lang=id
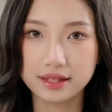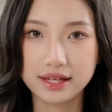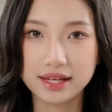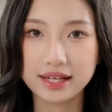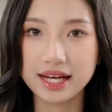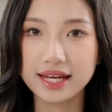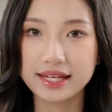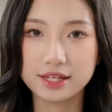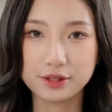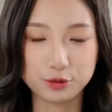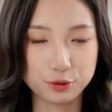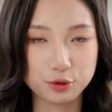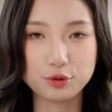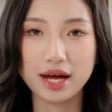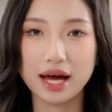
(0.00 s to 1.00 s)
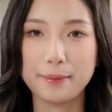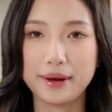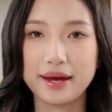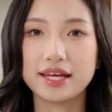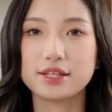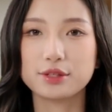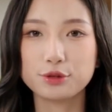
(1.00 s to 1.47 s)
kenali dulu
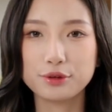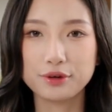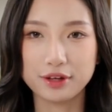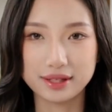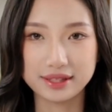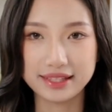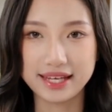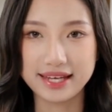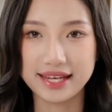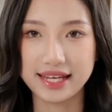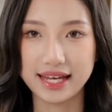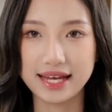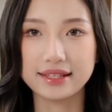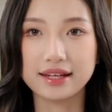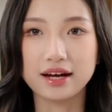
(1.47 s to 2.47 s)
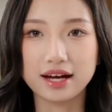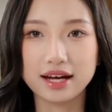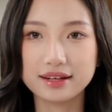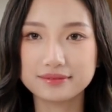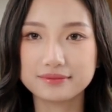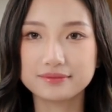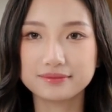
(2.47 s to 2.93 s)
apa itu konten kreator.
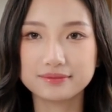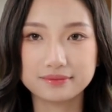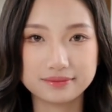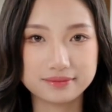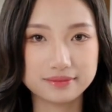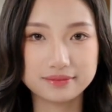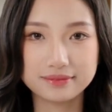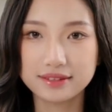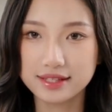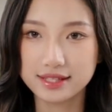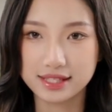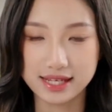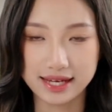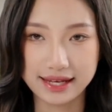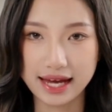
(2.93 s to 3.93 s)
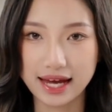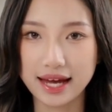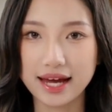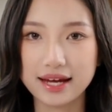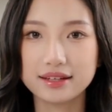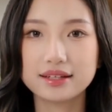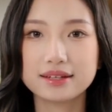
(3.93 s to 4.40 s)

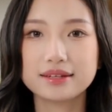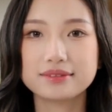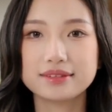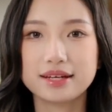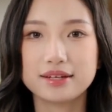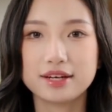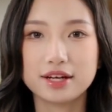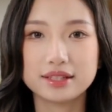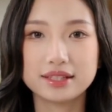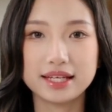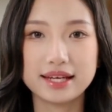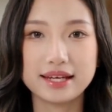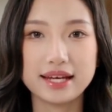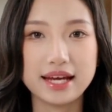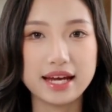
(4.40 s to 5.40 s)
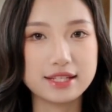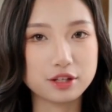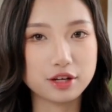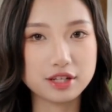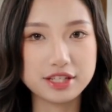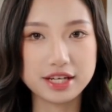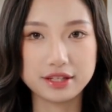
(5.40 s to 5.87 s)
Sekarang, konten
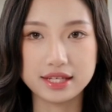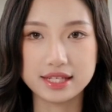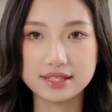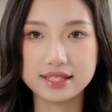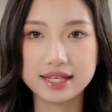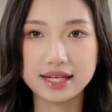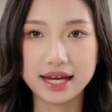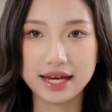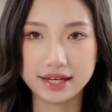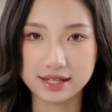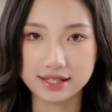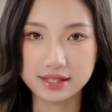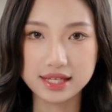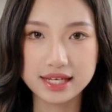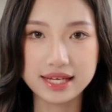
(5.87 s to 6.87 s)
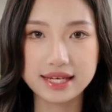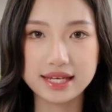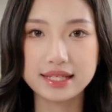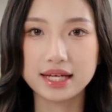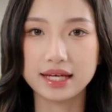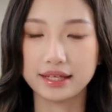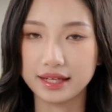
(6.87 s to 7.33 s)
kreator jadi istilah yang sering
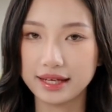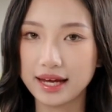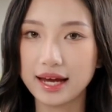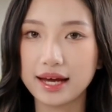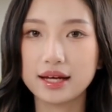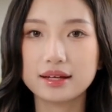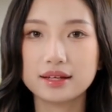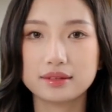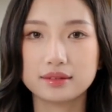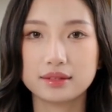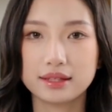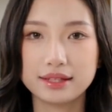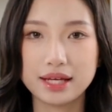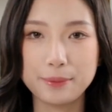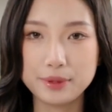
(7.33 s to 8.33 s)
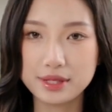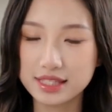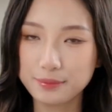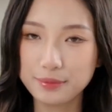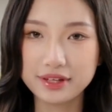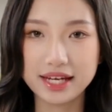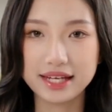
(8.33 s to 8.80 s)
kita dengar. Tapi
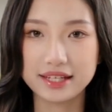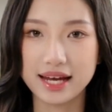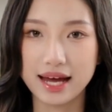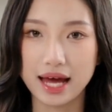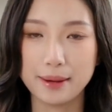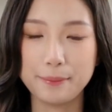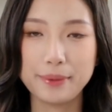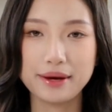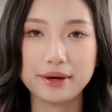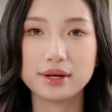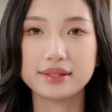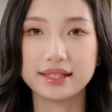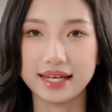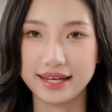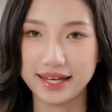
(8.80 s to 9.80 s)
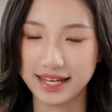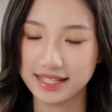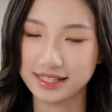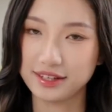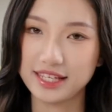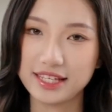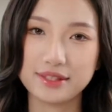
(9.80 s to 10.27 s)
sebenarnya apa konten
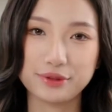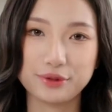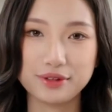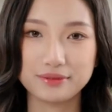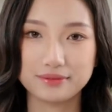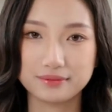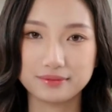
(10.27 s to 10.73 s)
kreator itu?